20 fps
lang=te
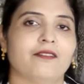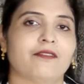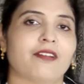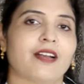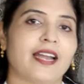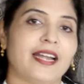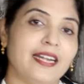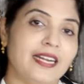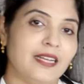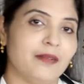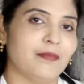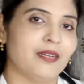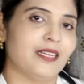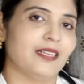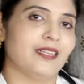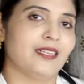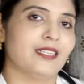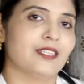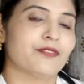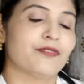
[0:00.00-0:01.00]
ఫ్రైడే
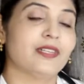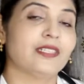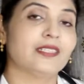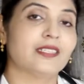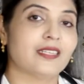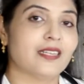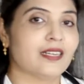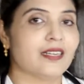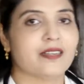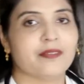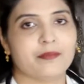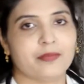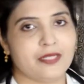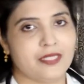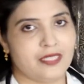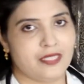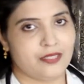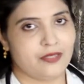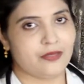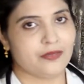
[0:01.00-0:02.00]
మనకి స్వీట్
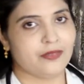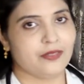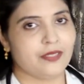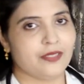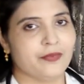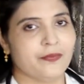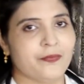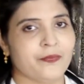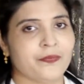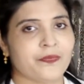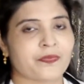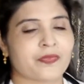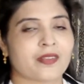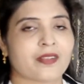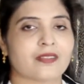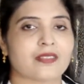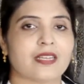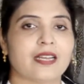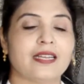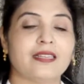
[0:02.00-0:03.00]
తినాలనిపిస్తుంది
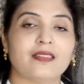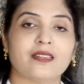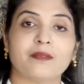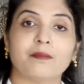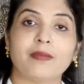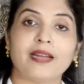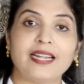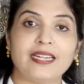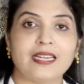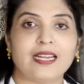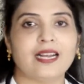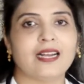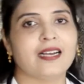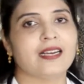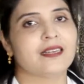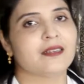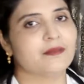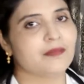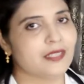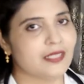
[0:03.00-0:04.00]
సాయంత్రం బయట
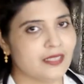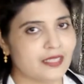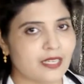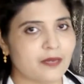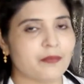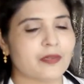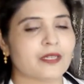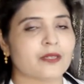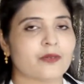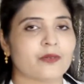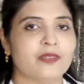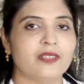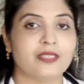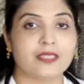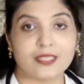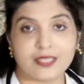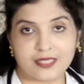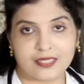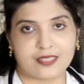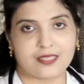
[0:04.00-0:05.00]
ఆహారం తిందాం అనుకుని
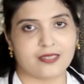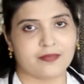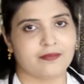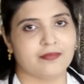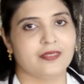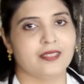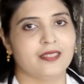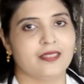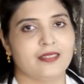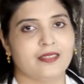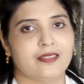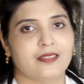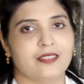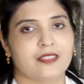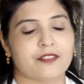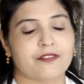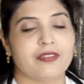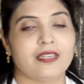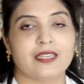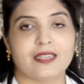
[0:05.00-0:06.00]
తినేస్తాం
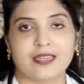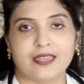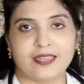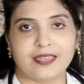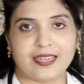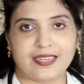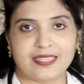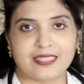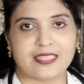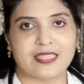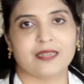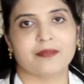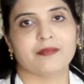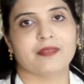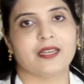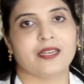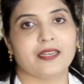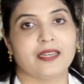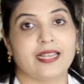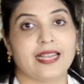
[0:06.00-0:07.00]
స్వీట్ కానీ ఐస్
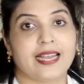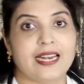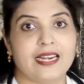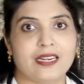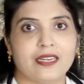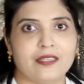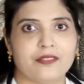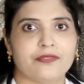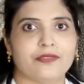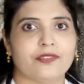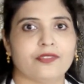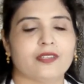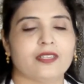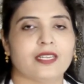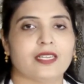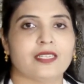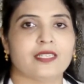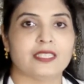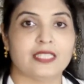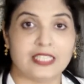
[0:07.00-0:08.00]
క్రీమ్ కానీ క్యాలరీస్ ఫుడ్
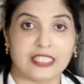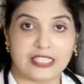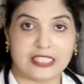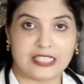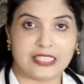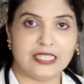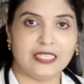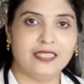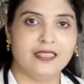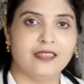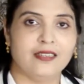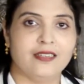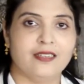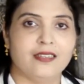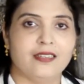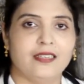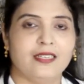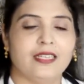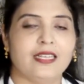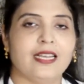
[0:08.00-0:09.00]
కానీ తినేసి
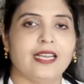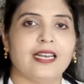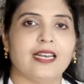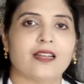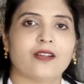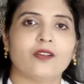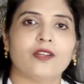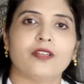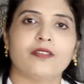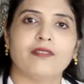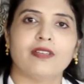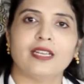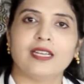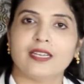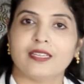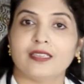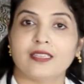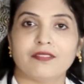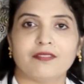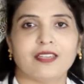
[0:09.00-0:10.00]
ఇంకా ఎలాగో ఈ
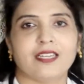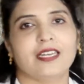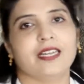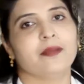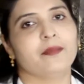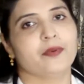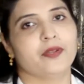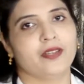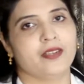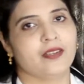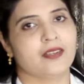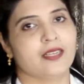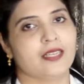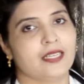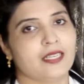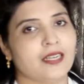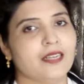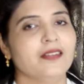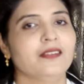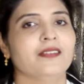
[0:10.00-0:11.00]
వీక్ అంతా ఫెయిల్ అయిపోయాం
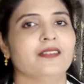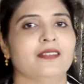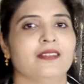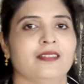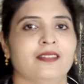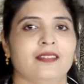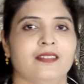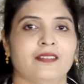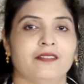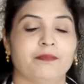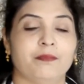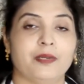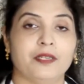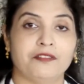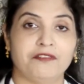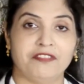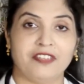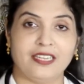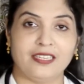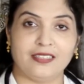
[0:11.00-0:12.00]
కదా
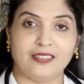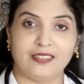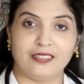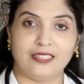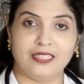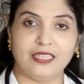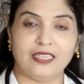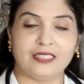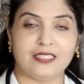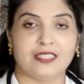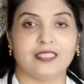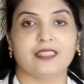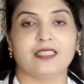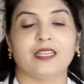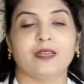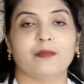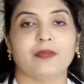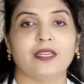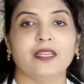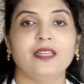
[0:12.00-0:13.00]
పర్ఫెక్ట్గా
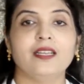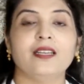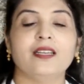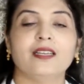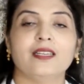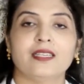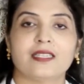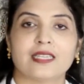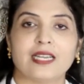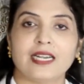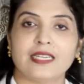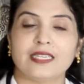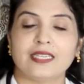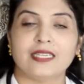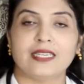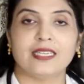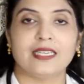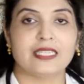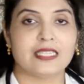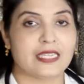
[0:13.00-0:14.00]
చేద్దామని
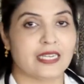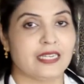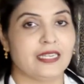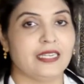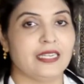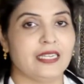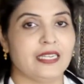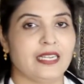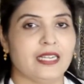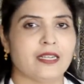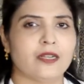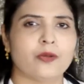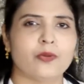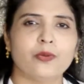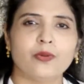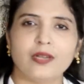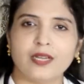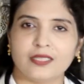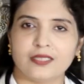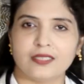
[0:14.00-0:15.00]
సాటర్డే సండే
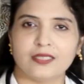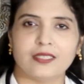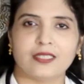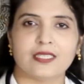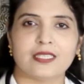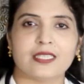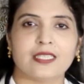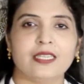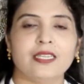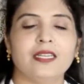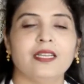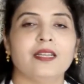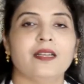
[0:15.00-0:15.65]
ఎక్కువగా తినేసి